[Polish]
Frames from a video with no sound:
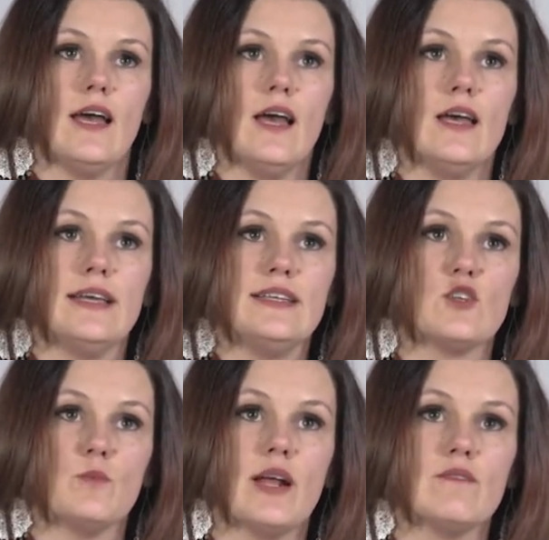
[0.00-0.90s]
E, I
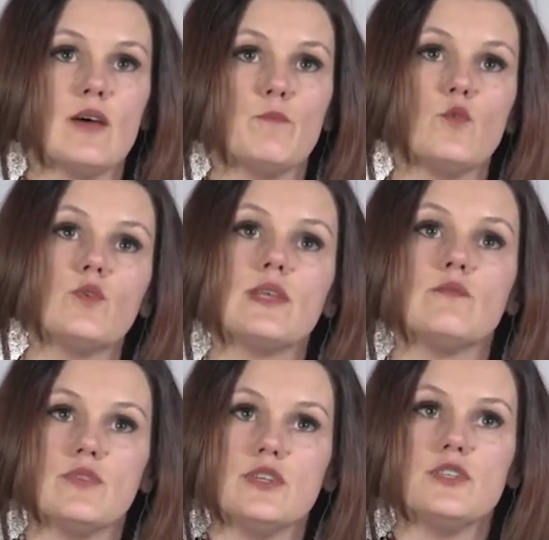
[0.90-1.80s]
co prawda
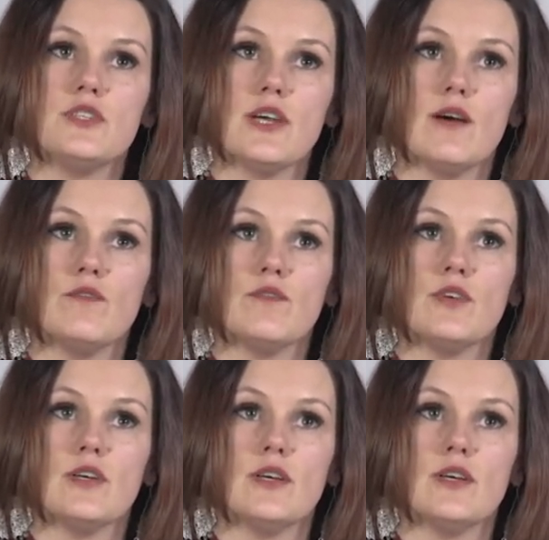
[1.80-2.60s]
punktem wyjścia w